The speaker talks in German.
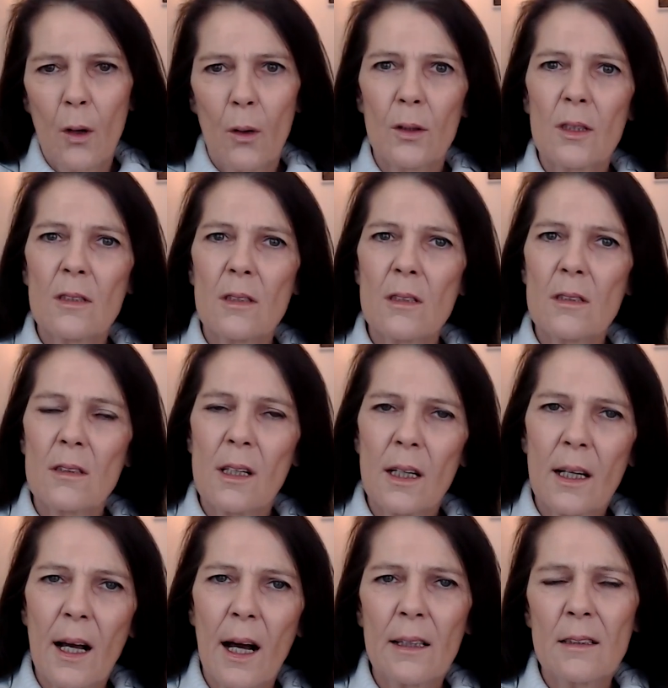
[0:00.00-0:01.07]
Und es ist
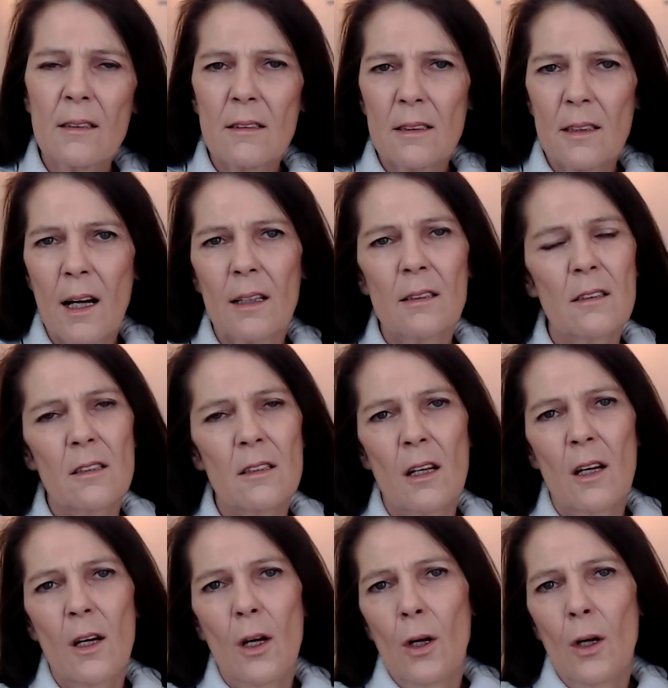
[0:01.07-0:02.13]
eine ganz, ganz
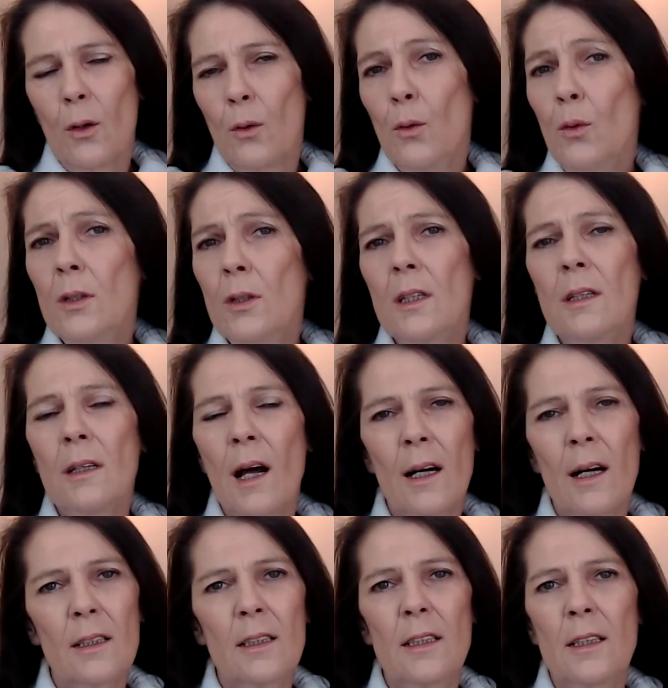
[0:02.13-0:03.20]
gute
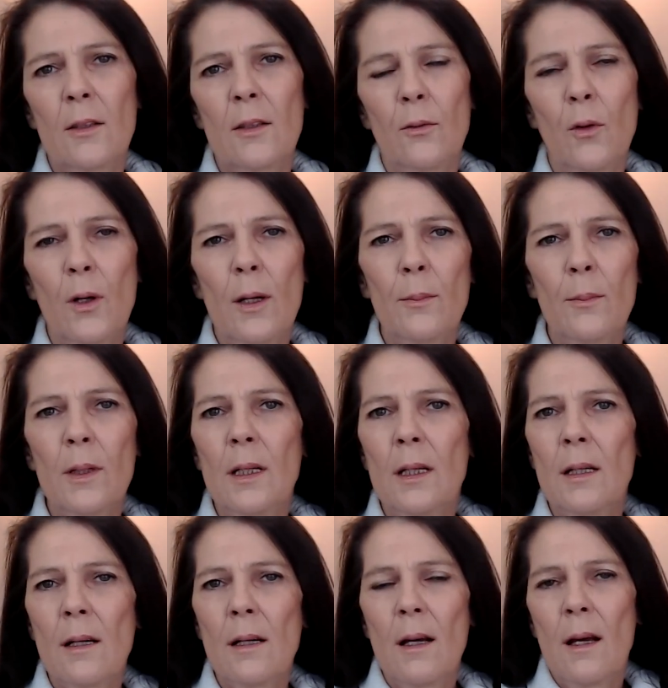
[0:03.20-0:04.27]
Taktik, wo eben
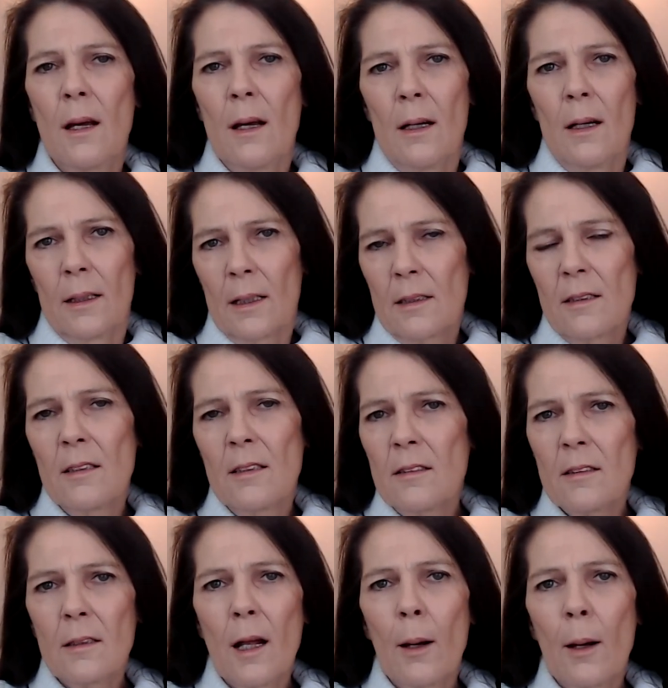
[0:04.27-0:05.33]
die
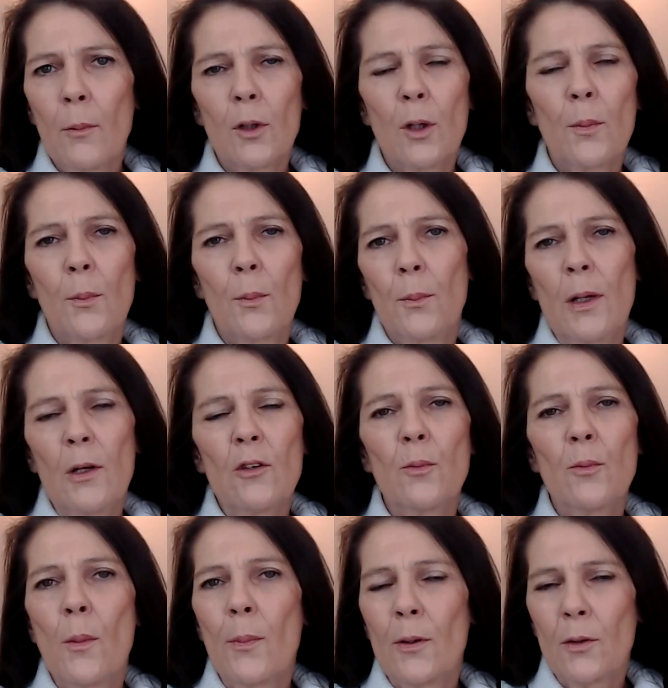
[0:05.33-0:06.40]
Narzissten haben oder
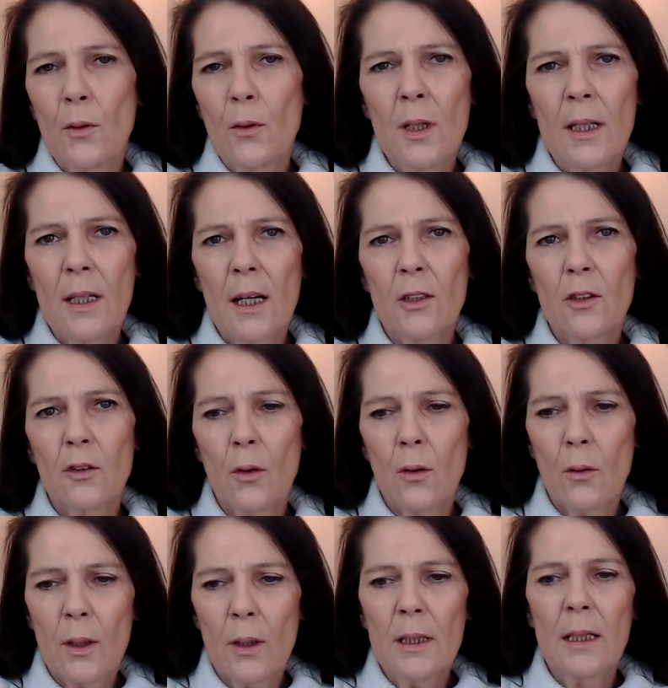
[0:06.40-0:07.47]
Menschen mit
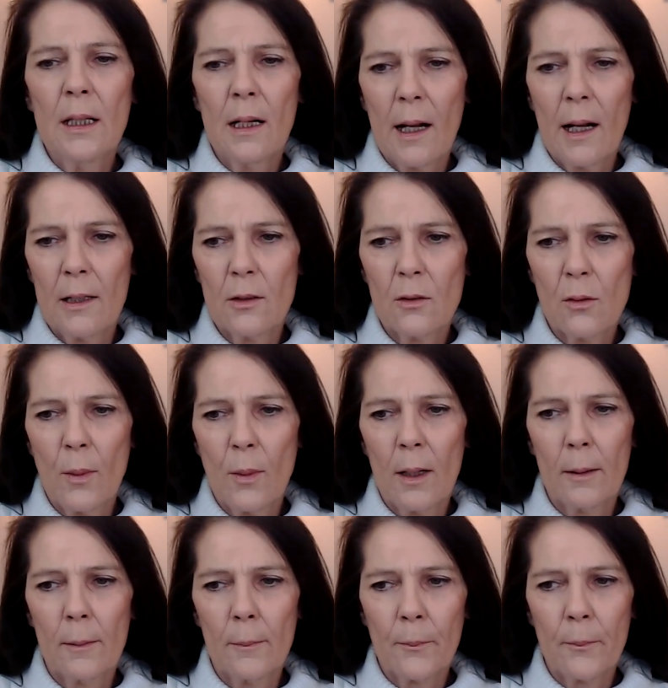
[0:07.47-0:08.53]
Persönlichkeitsstörungen, dich klein zu
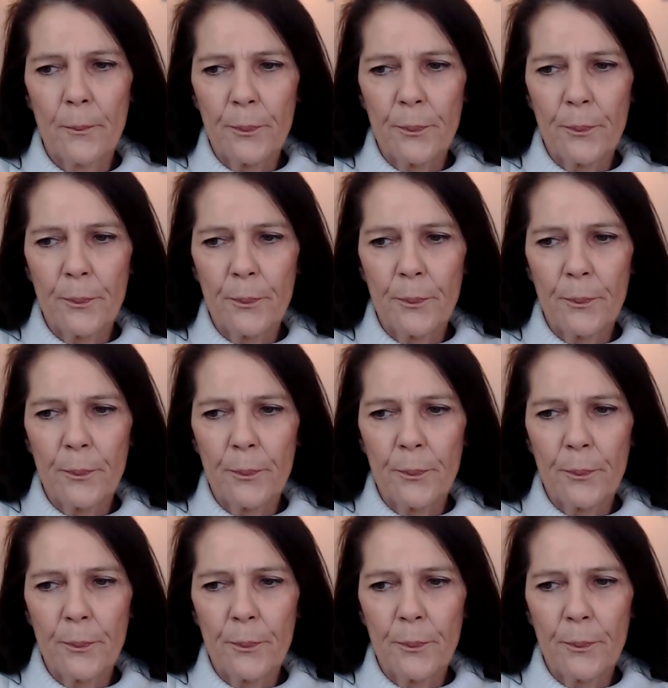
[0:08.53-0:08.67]
machen.